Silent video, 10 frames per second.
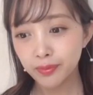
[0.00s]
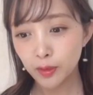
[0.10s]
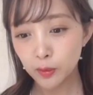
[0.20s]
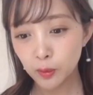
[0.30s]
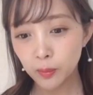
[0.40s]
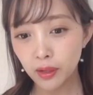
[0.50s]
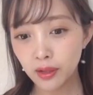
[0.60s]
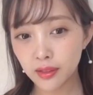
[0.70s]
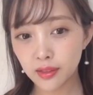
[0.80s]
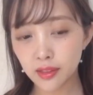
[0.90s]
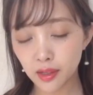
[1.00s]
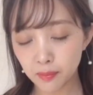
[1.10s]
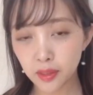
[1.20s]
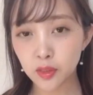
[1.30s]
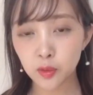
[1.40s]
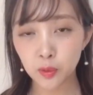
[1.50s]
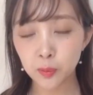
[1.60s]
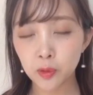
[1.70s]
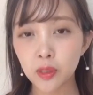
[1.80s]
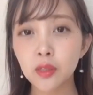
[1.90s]
言葉って、まあ、一生もの
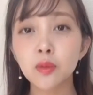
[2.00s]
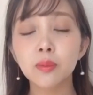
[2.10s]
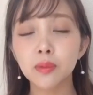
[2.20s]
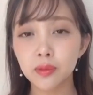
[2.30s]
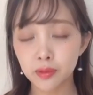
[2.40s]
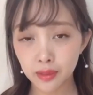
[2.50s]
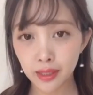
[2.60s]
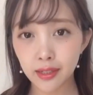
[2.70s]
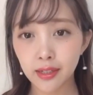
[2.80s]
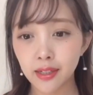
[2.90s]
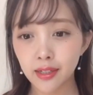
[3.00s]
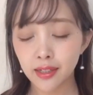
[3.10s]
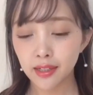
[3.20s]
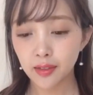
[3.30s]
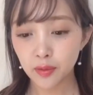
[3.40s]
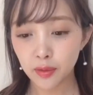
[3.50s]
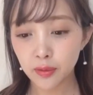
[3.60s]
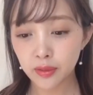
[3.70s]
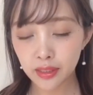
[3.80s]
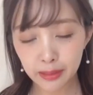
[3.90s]
だと思うのでこれを
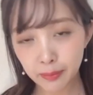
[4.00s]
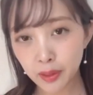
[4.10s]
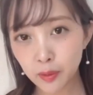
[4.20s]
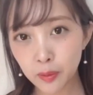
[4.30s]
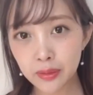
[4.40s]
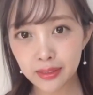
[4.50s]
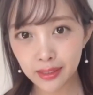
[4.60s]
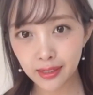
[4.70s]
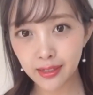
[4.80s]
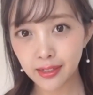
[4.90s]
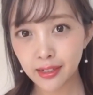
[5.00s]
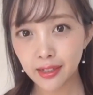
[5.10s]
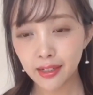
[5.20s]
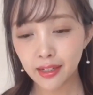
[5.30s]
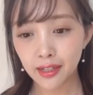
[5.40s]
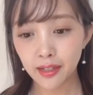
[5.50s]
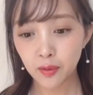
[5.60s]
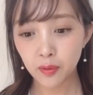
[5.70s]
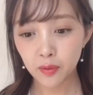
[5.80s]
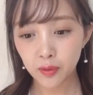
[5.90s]
機に勉強して、
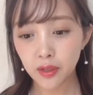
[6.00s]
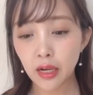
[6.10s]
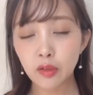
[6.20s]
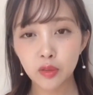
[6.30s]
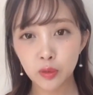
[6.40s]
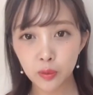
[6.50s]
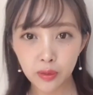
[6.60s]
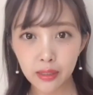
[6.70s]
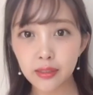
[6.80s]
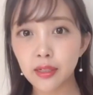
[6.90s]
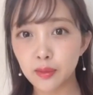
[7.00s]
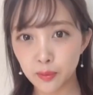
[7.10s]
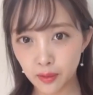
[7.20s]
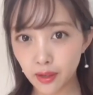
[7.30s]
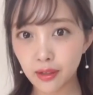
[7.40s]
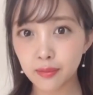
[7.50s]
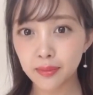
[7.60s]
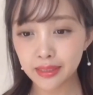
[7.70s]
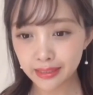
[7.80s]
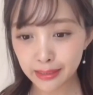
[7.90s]
えー、これからの仕事だったりとか、まあ、
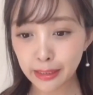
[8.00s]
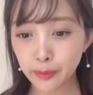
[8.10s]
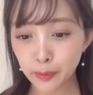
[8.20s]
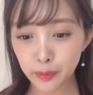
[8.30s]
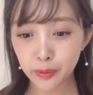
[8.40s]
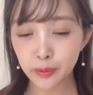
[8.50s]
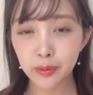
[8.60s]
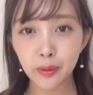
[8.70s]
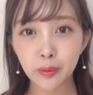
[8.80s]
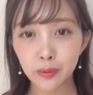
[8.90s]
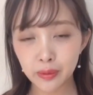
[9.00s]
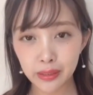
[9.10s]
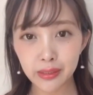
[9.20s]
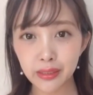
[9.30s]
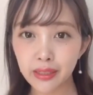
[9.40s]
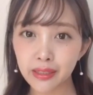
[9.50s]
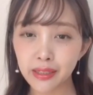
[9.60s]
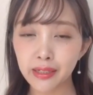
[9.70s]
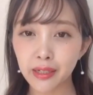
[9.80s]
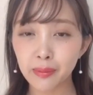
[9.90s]
人生で起こるいろんなことにつなげてい
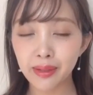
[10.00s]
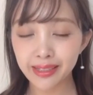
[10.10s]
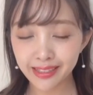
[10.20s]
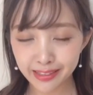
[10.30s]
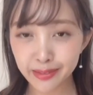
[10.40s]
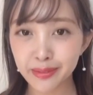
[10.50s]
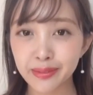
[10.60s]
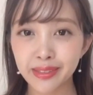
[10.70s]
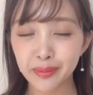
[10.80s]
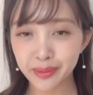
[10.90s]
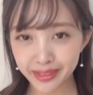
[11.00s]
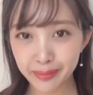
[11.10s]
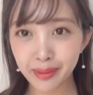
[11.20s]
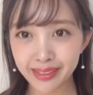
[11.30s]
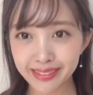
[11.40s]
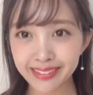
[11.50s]
ければいいなと思っています